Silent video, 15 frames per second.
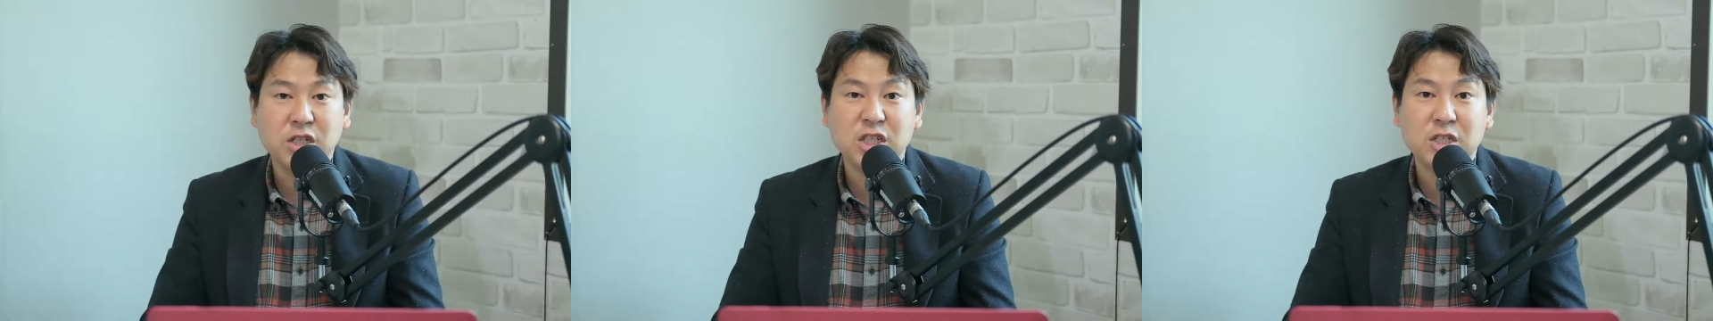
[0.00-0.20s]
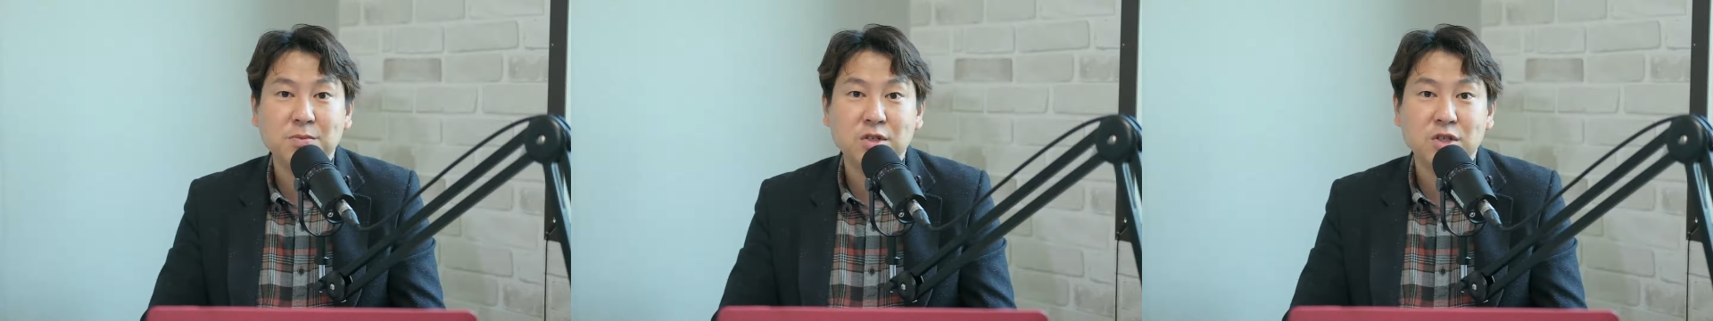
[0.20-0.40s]

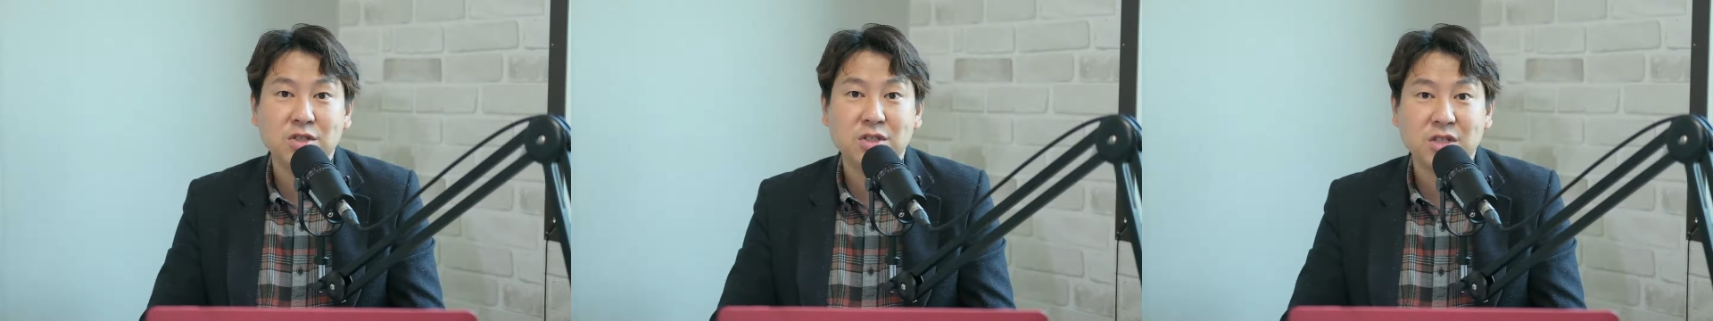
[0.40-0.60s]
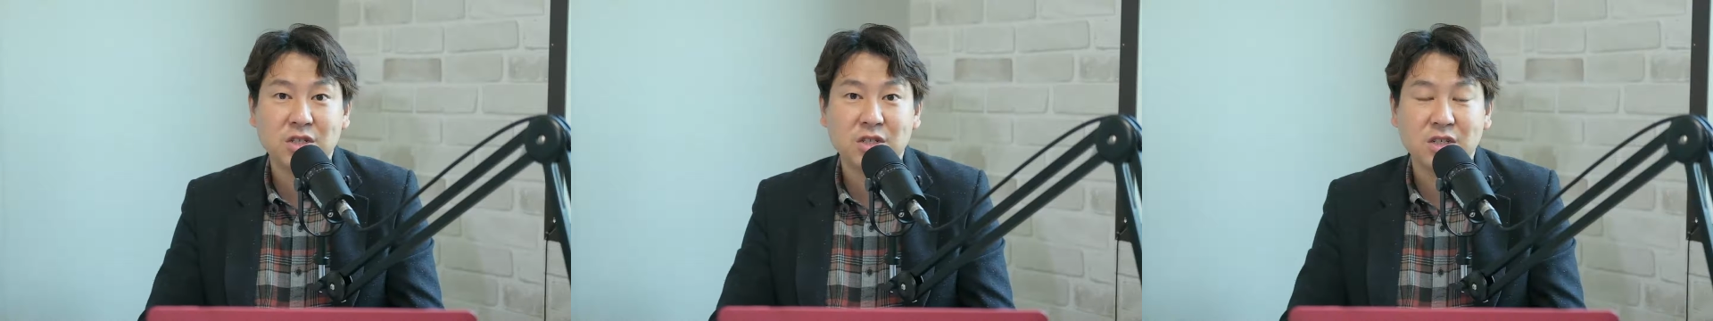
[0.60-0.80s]
이십
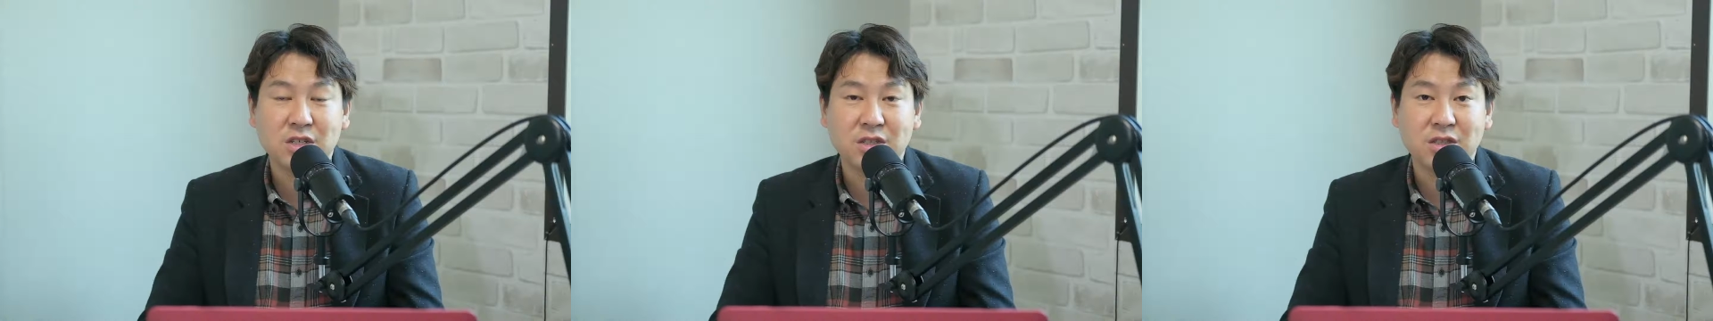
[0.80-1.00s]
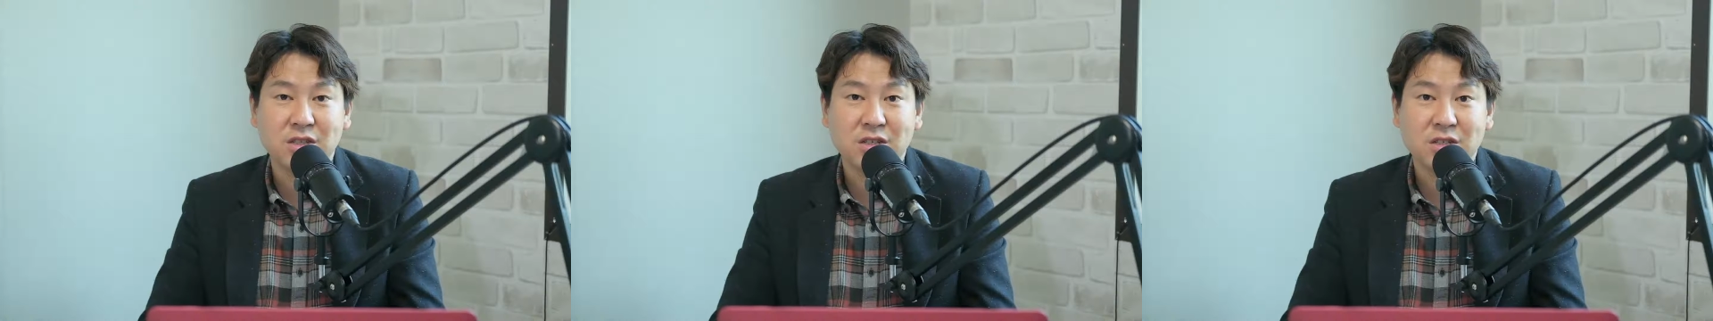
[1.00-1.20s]
년
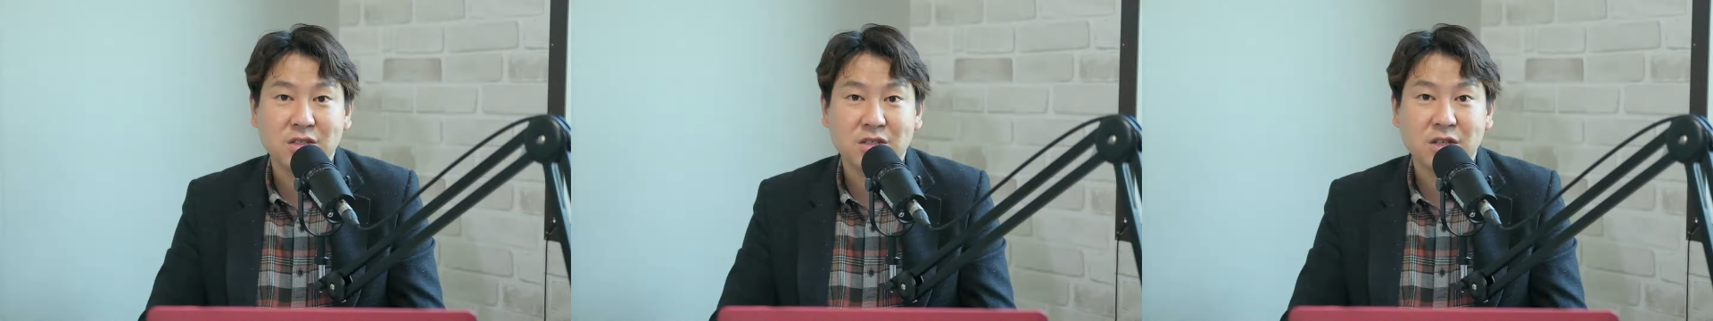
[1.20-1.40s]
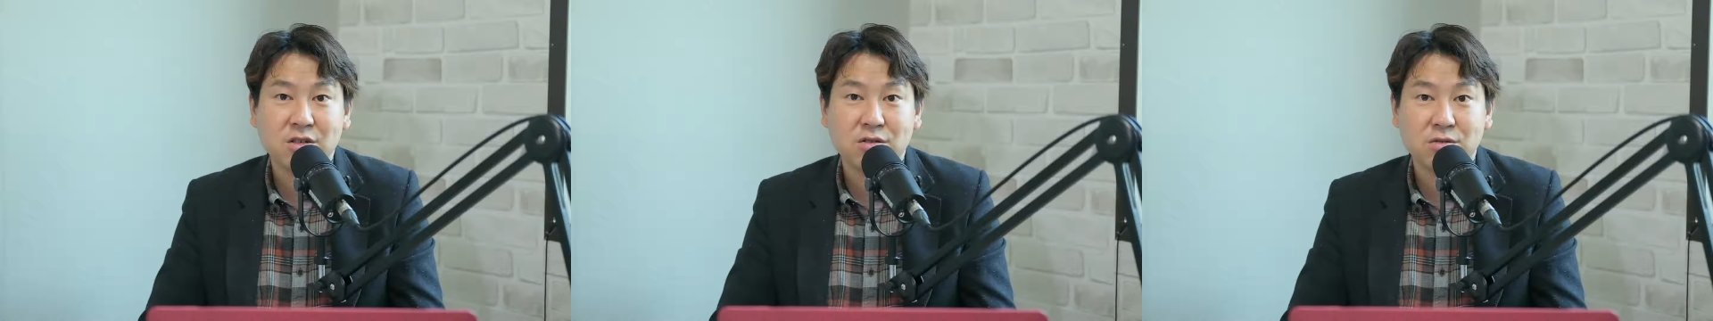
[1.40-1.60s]
지기인
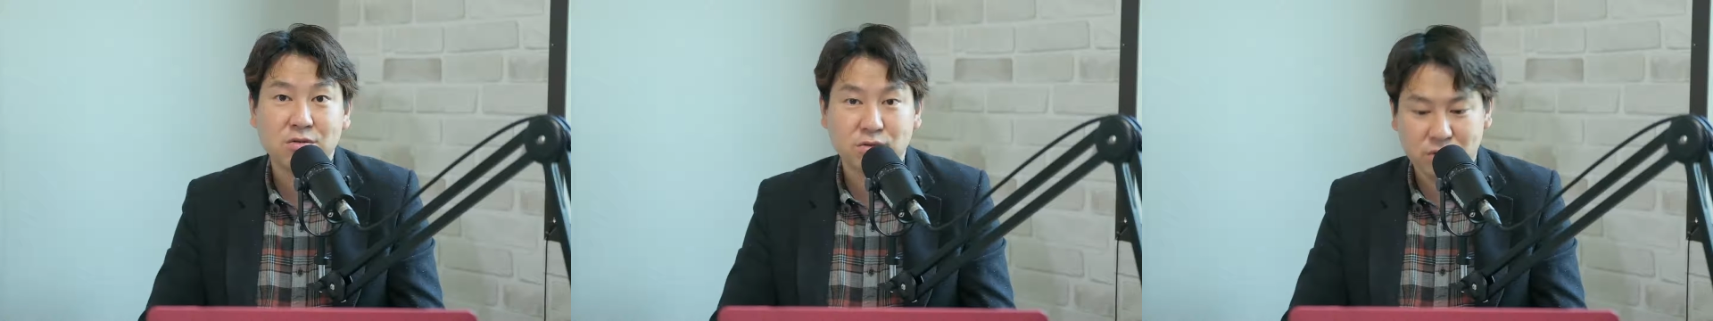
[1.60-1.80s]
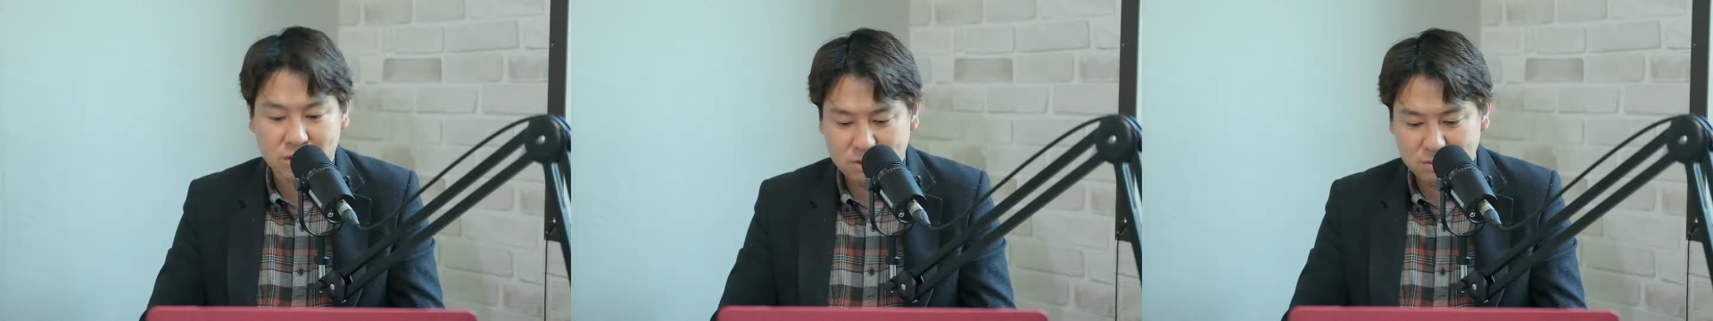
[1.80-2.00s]

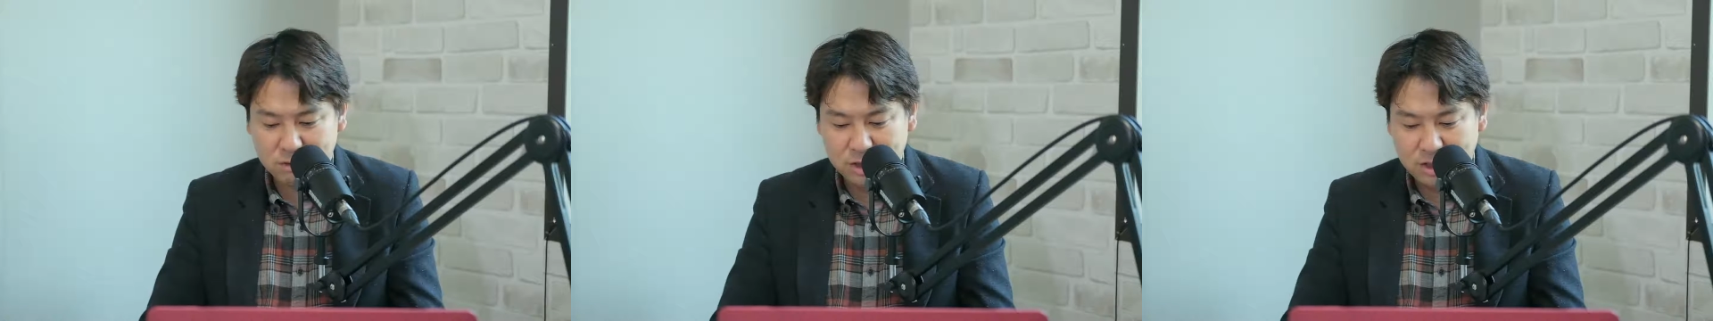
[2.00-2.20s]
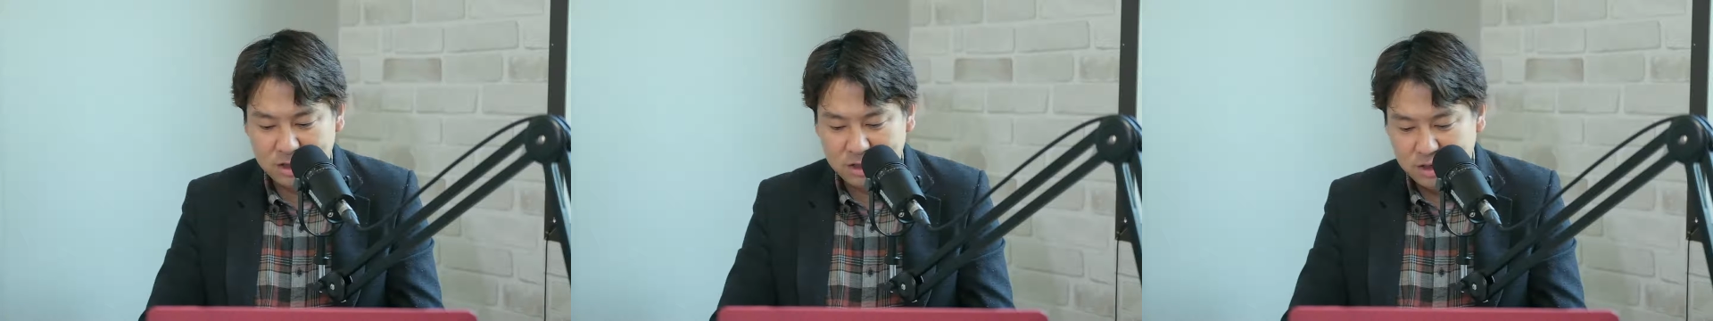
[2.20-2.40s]
책들도
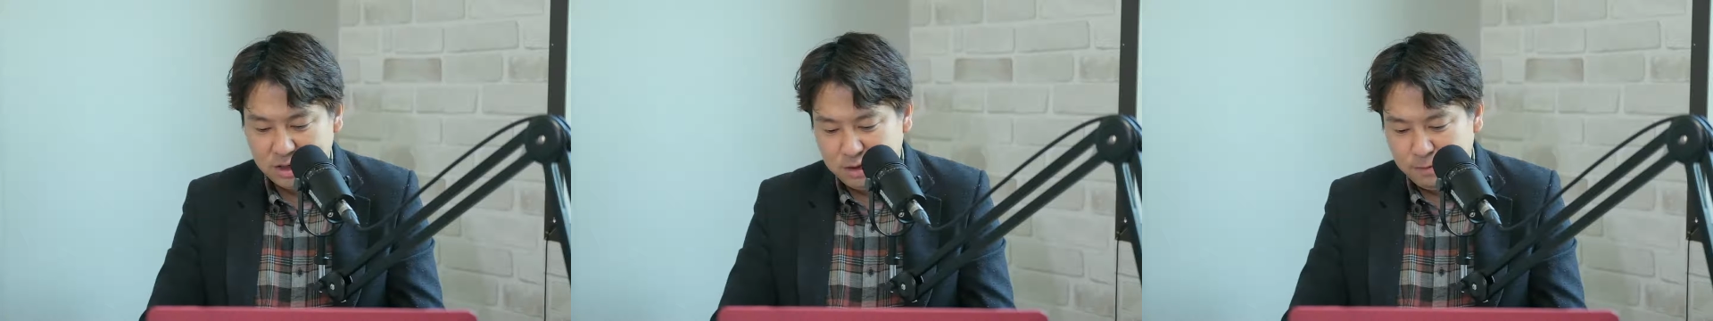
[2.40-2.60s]
있습니다.